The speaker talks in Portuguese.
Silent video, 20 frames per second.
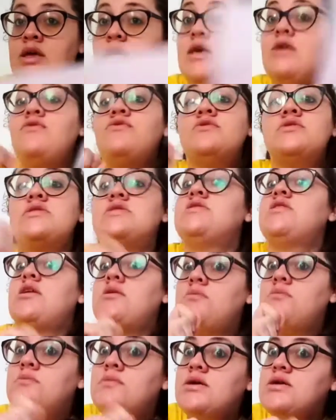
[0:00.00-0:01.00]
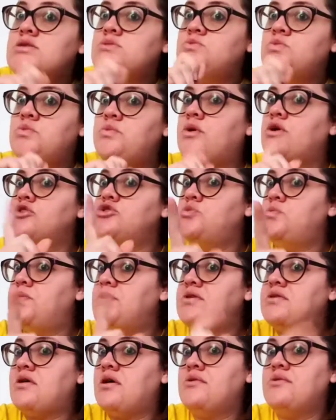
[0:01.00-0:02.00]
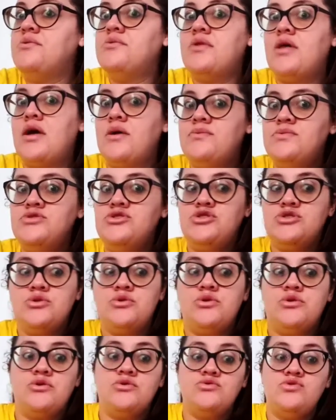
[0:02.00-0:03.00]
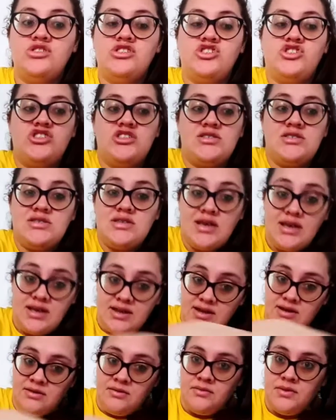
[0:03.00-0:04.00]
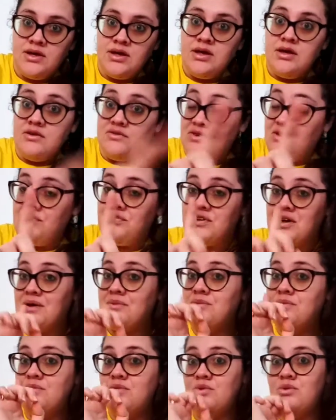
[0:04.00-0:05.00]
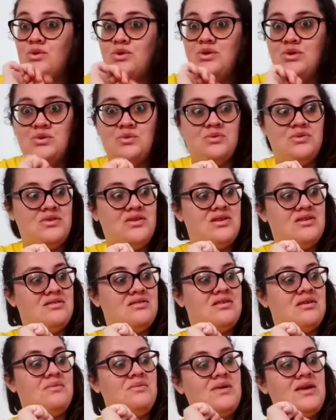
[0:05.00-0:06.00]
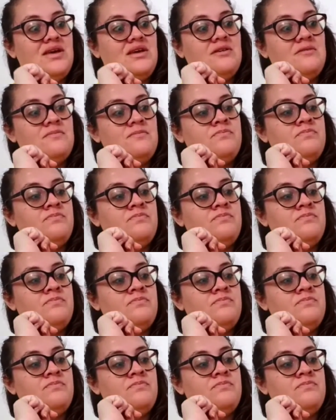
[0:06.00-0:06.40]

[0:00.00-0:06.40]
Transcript: e você mesmo pode pintar com lápis de cor ou giz de cera. Vai ficar muito bonito também.